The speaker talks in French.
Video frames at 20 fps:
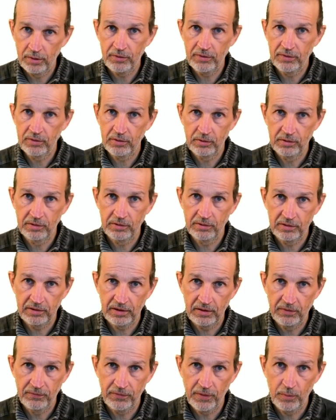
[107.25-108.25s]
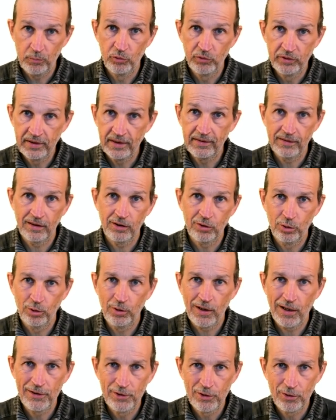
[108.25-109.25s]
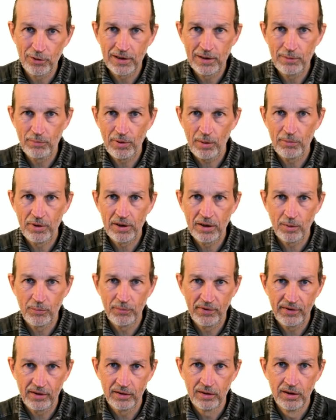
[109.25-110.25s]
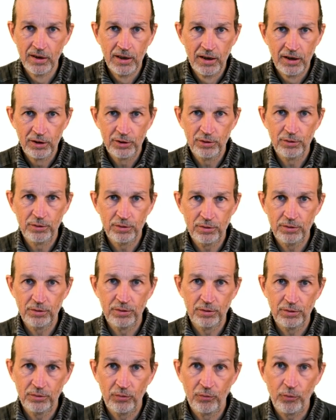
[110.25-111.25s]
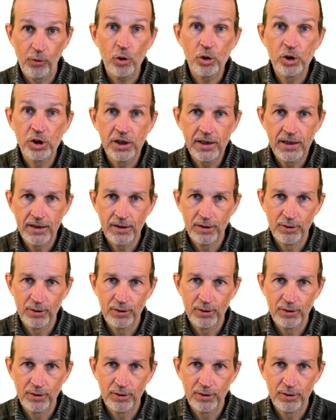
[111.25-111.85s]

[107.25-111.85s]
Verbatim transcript: cette fameuse descente de gradient qui permet comme ça de, forger